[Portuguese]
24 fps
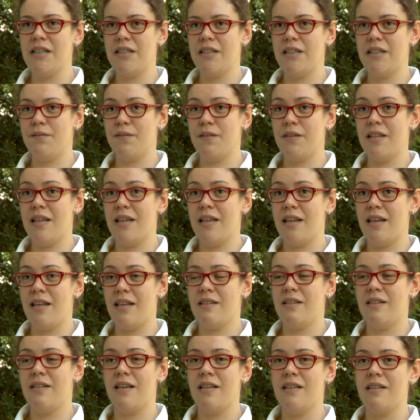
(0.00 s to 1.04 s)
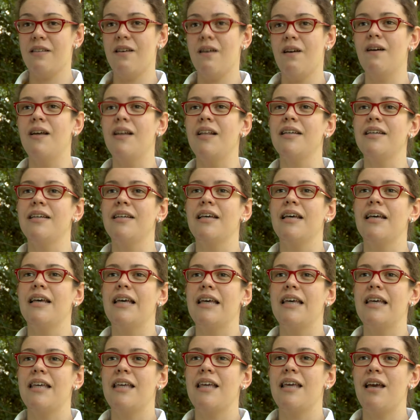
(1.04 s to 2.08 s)
tinha o endereço da escola.
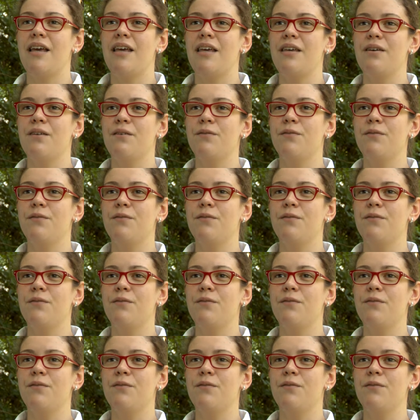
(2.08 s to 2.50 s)
E aí eu